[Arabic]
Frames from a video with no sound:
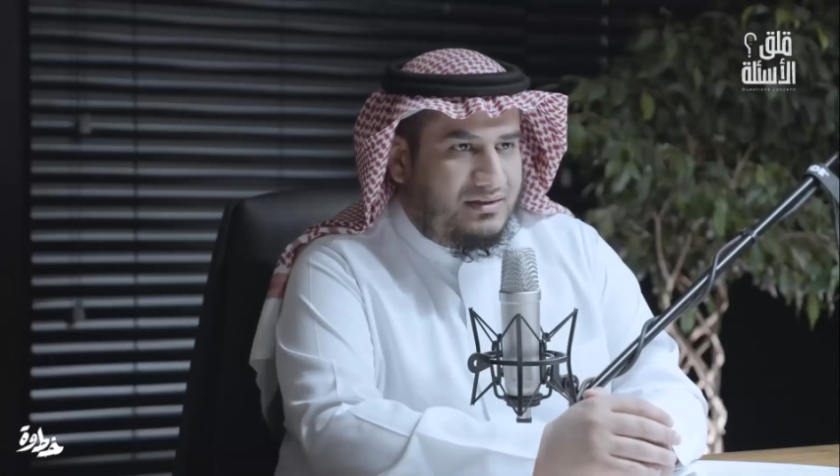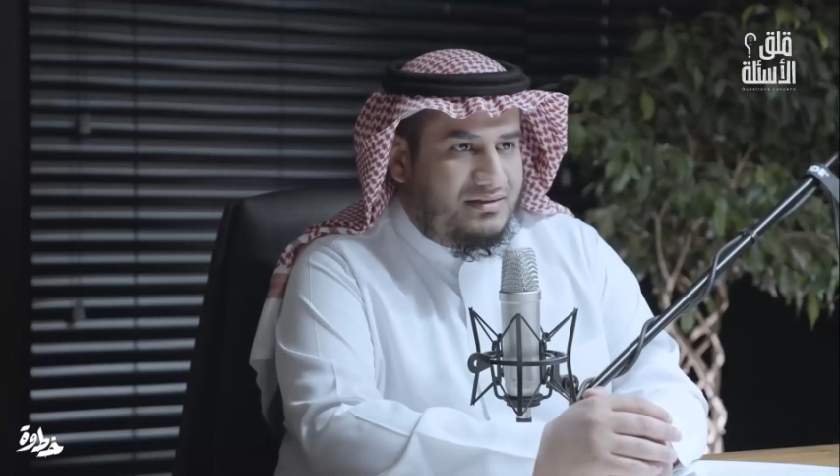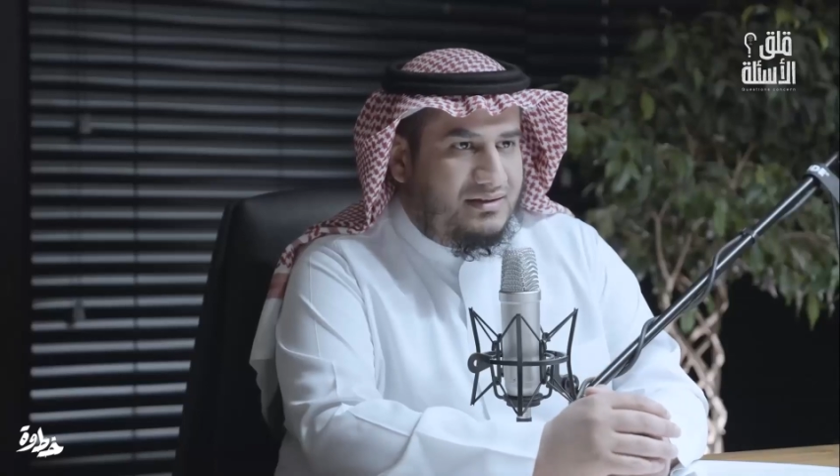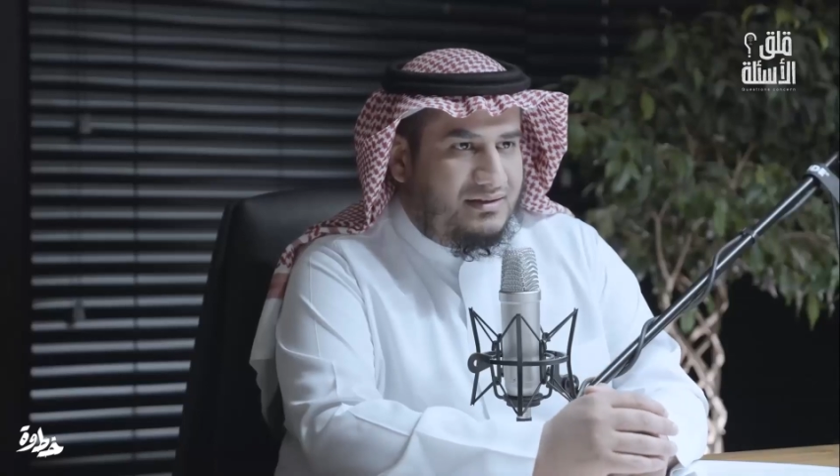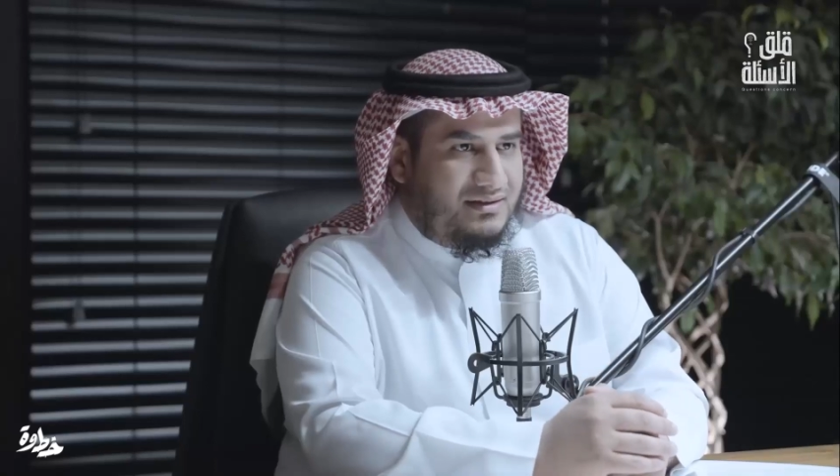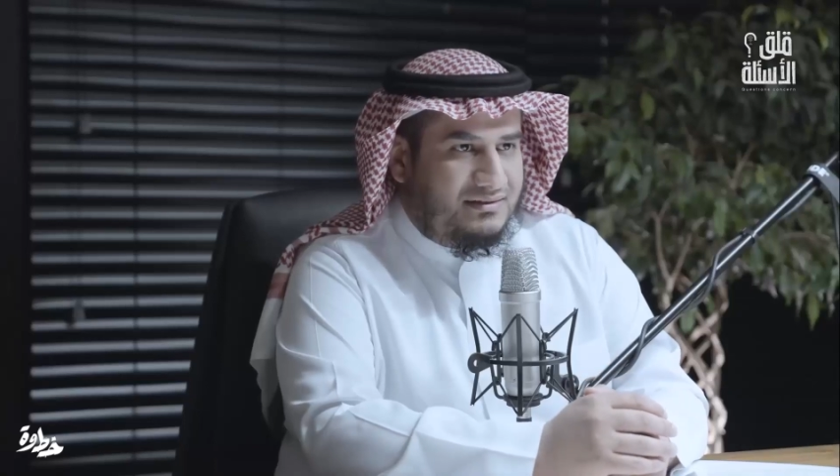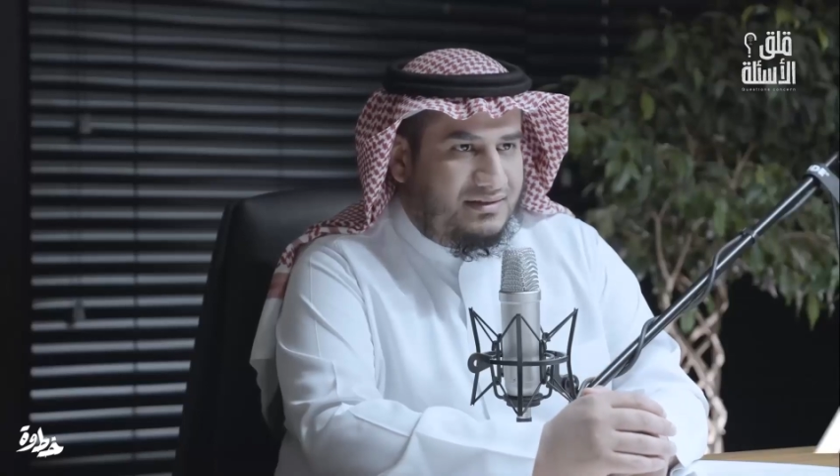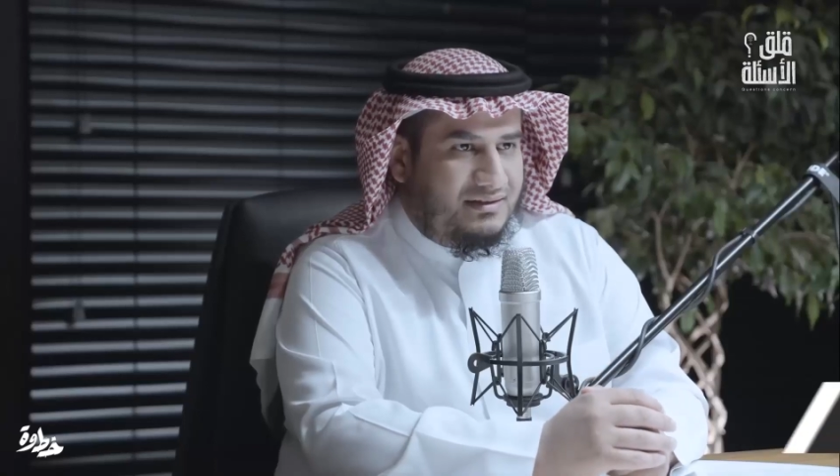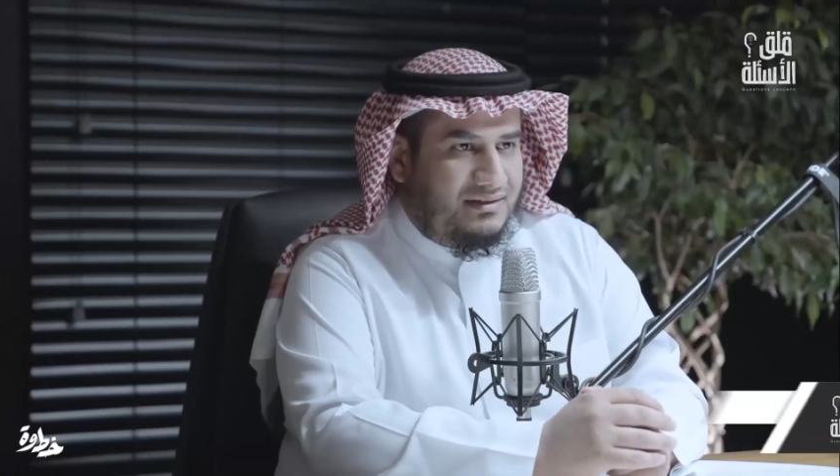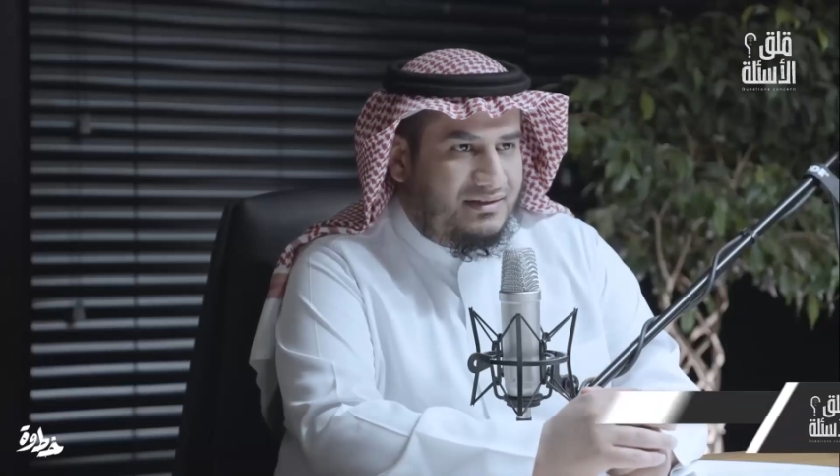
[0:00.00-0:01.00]
جيده عن
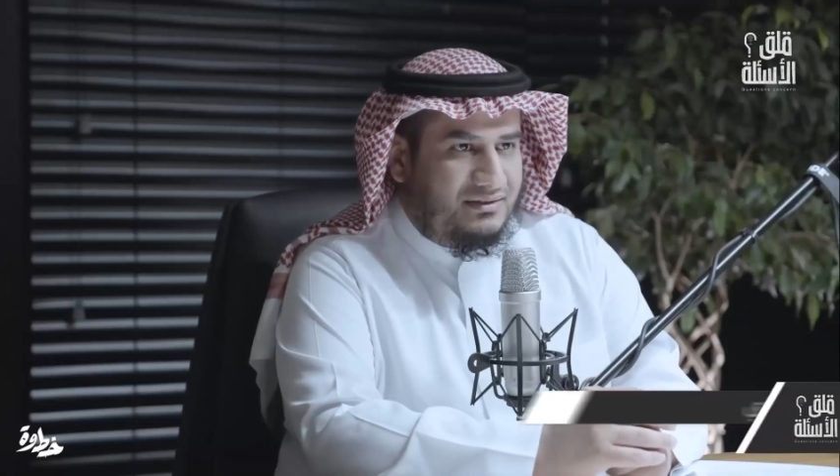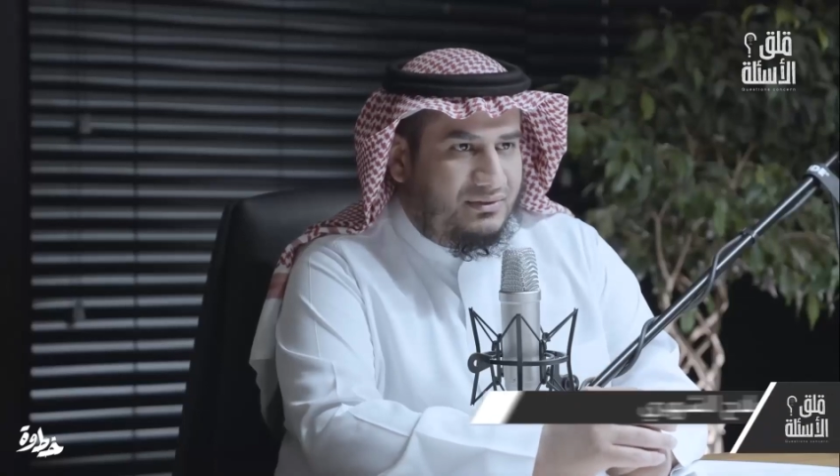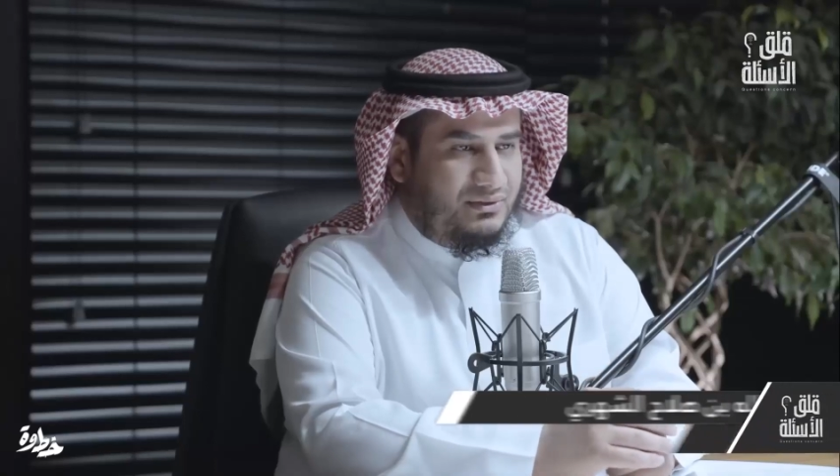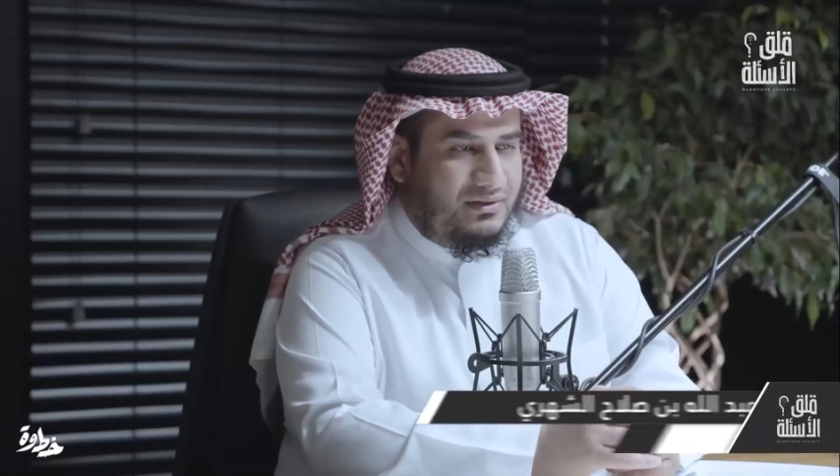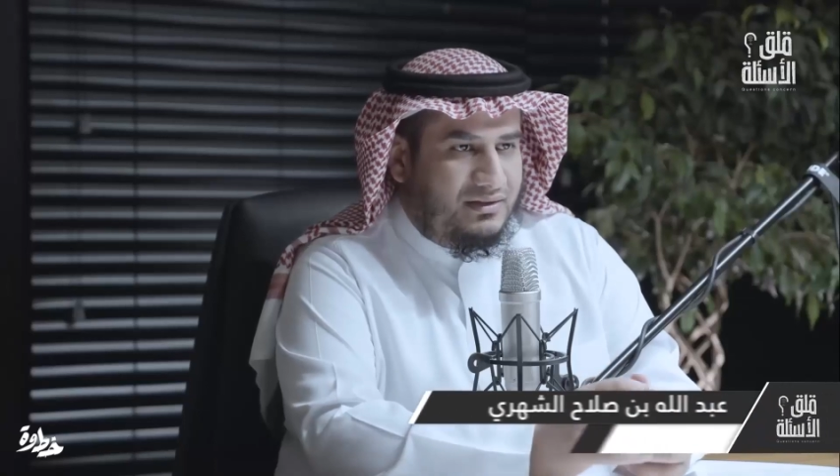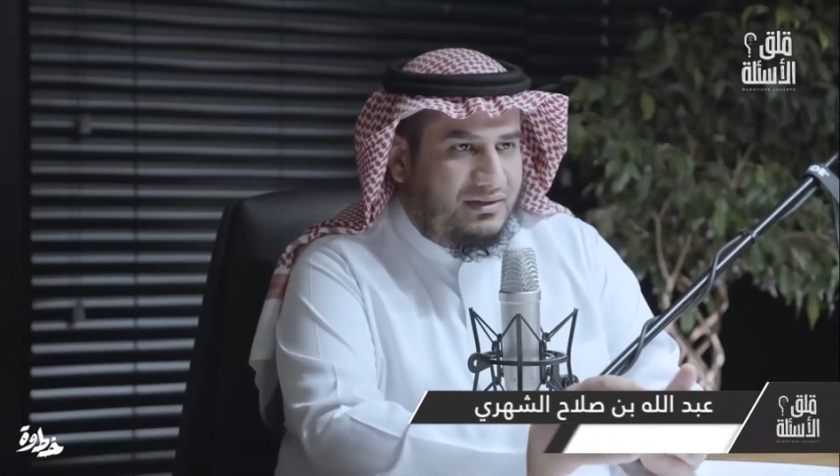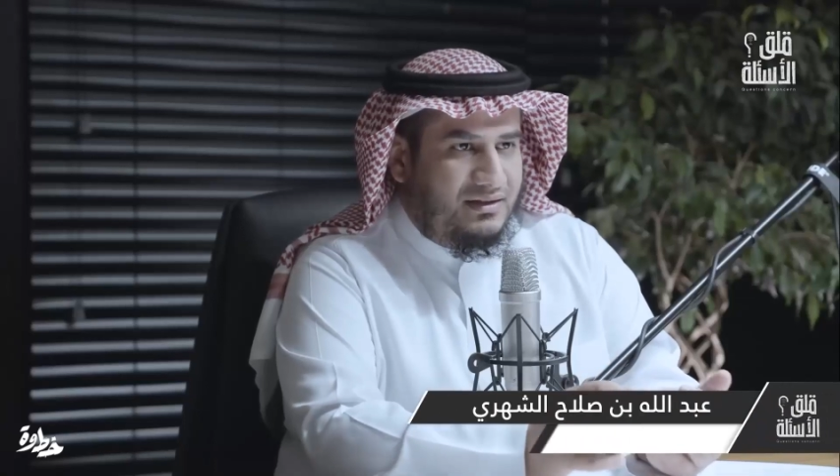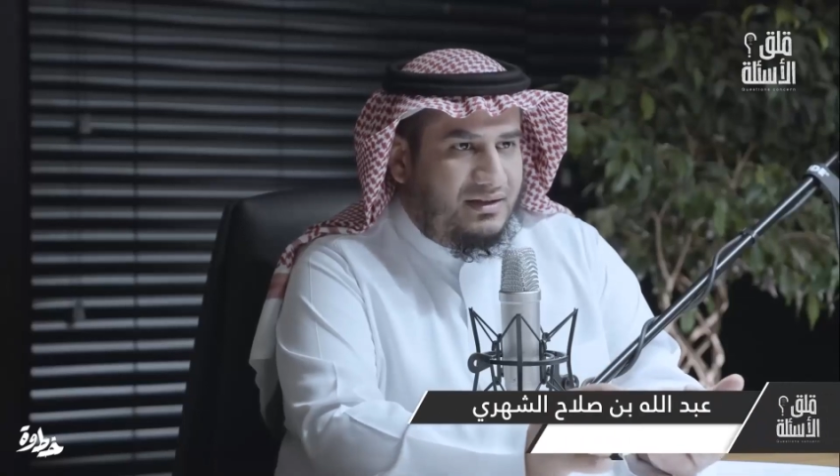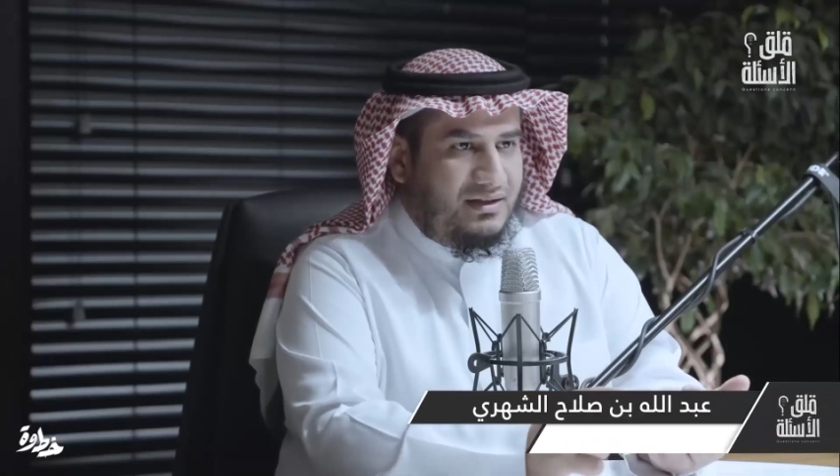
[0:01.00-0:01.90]
الصداقه يقول أي.